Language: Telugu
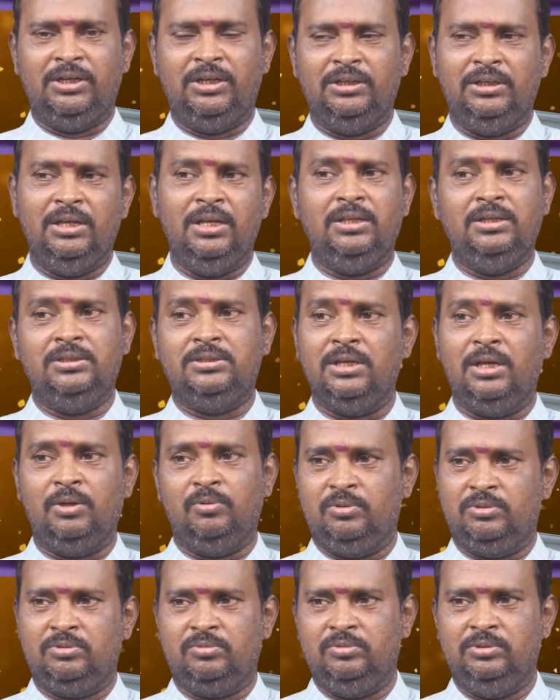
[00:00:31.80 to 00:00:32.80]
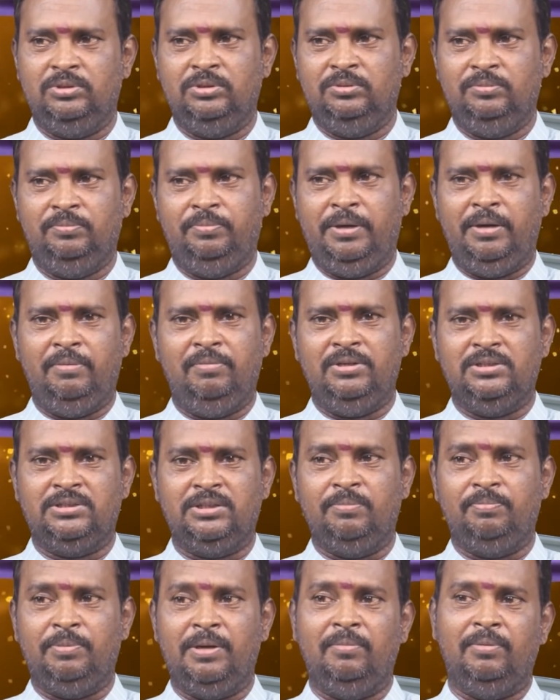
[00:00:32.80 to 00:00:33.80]
అంటే ఏది ఇస్తే అది వస్తుంది ప్రేమ
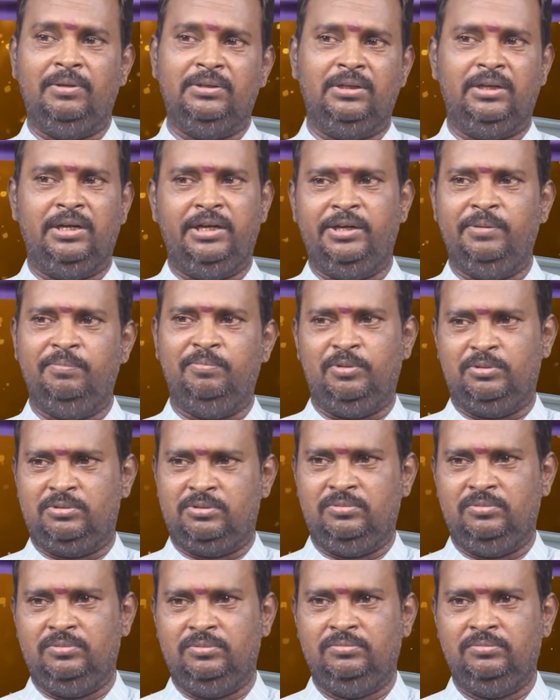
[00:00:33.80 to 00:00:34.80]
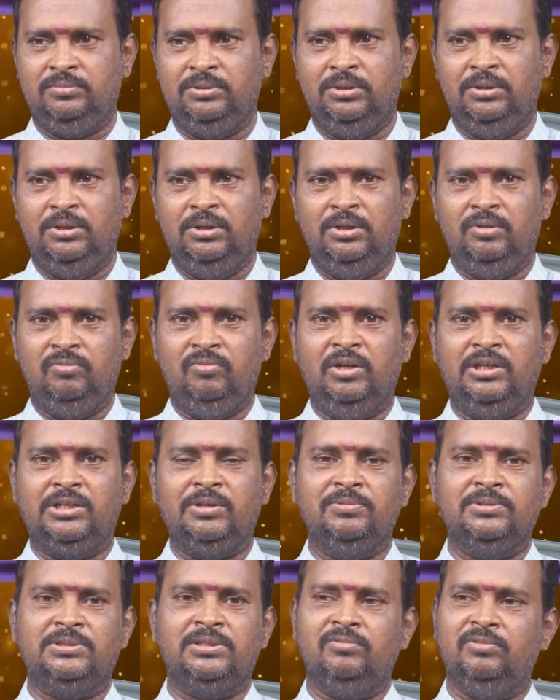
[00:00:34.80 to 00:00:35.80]
ఇస్తే ప్రేమ అంతకు రెట్టింపు వస్తుంది
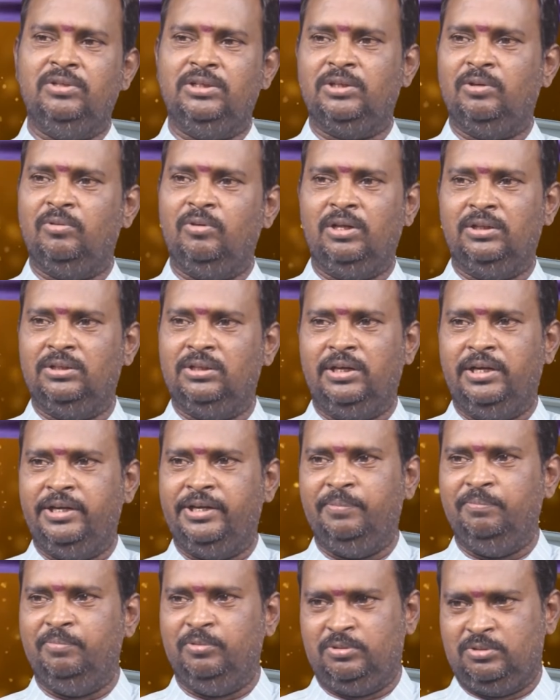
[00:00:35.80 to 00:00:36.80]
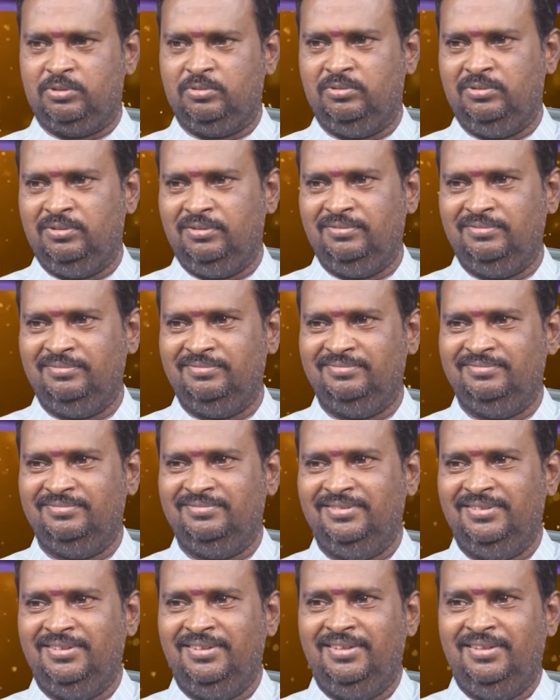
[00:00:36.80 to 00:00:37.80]
ద్వేషం ఇస్తే దేశం కూడా అంతకు రెట్టింపు వస్తుంది
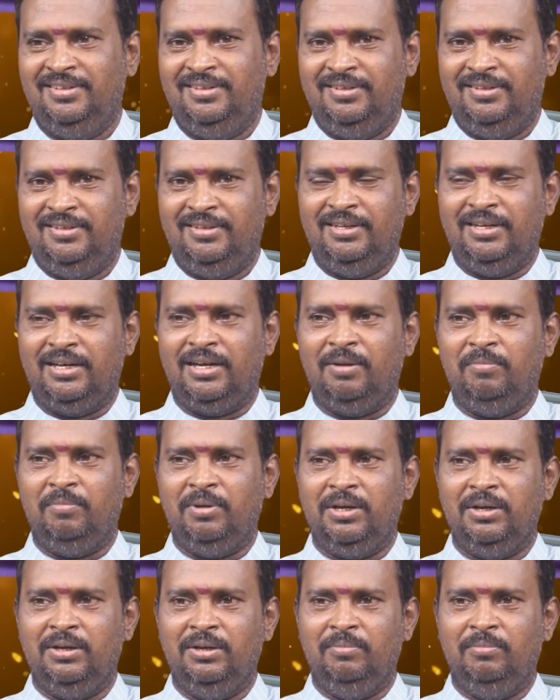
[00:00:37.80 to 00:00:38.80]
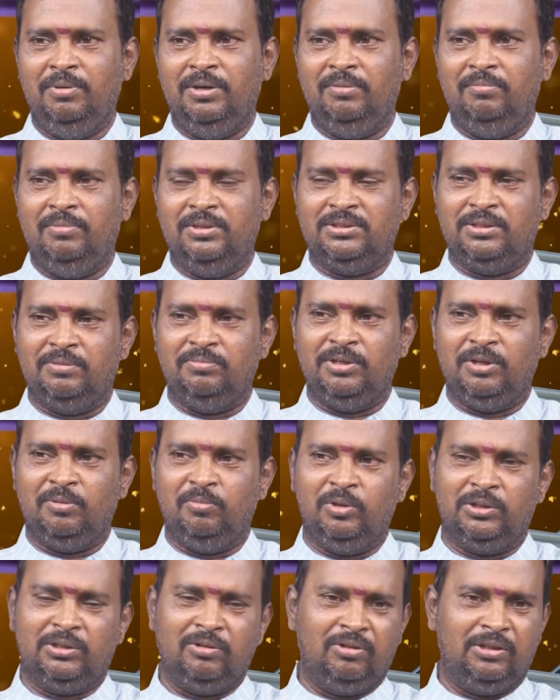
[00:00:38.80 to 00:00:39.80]
ఇక్కడ మరి మన మన సబ్జెక్ట్
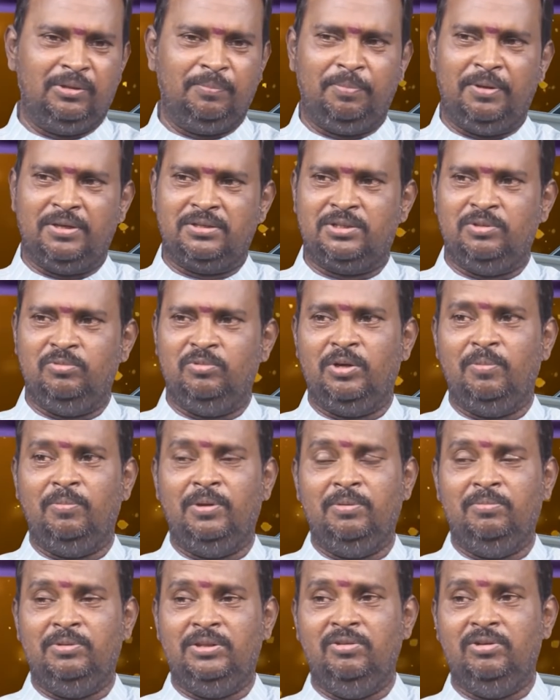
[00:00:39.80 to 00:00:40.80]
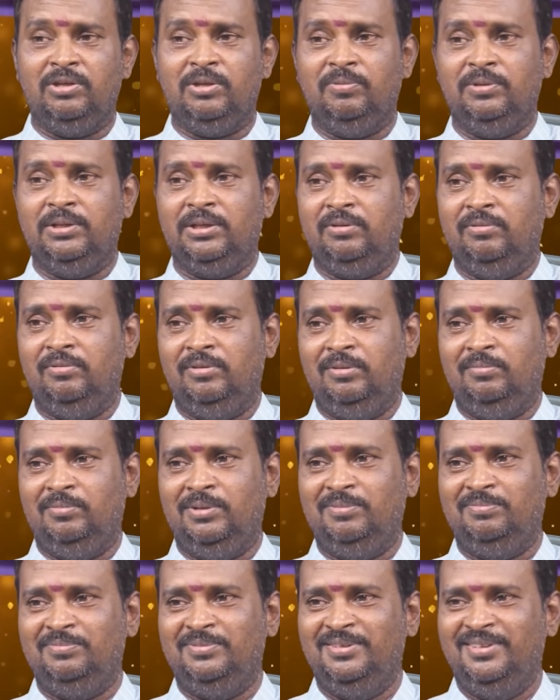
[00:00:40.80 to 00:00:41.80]
మొత్తం అంతా పాజిటివ్ ఉంటే మళ్ళీ మన దేశం ఎందుకు ఇవ్వాలి
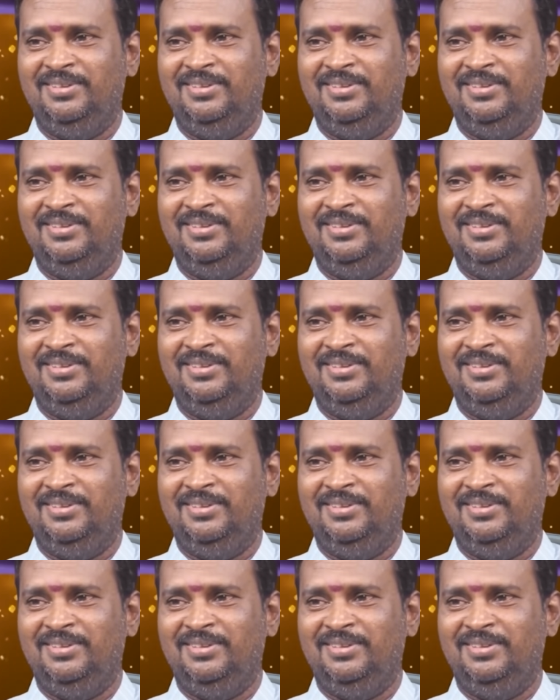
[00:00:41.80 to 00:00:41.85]
మనం